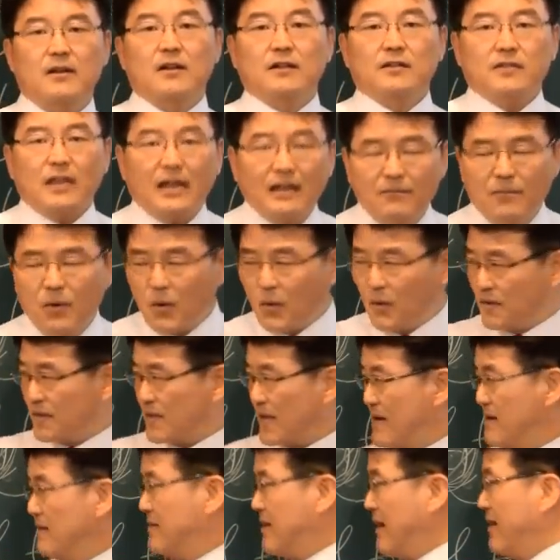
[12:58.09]
잘 먹고
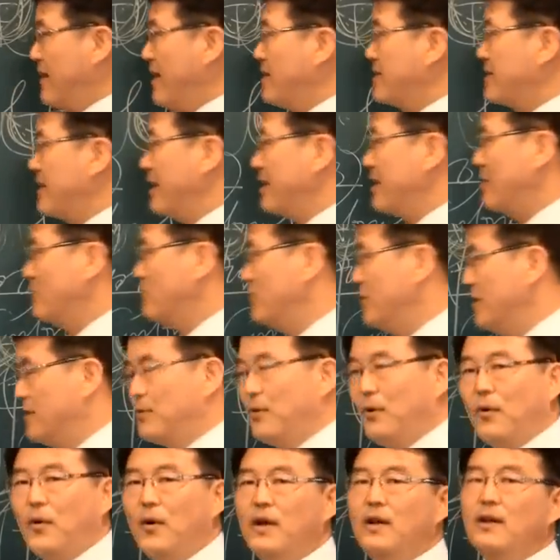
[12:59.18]
잘 살아야 거 아니야
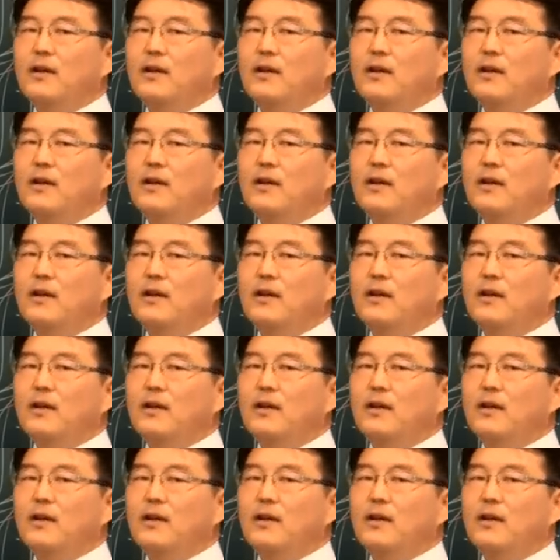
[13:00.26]
우리도